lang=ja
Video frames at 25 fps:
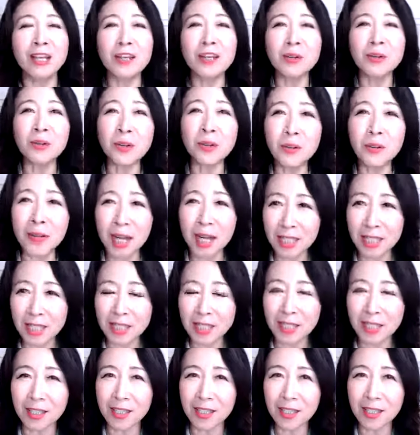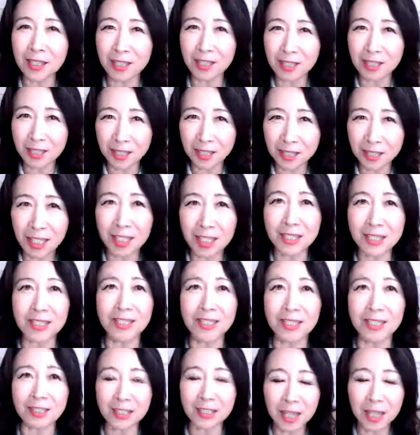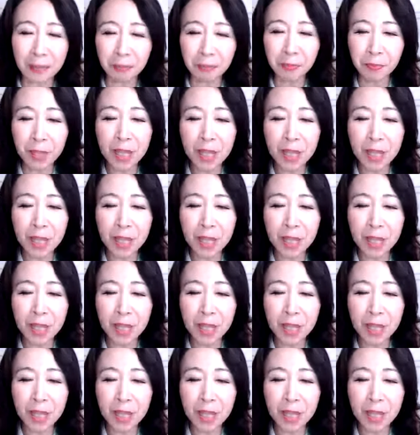これはあなた次第なんですね。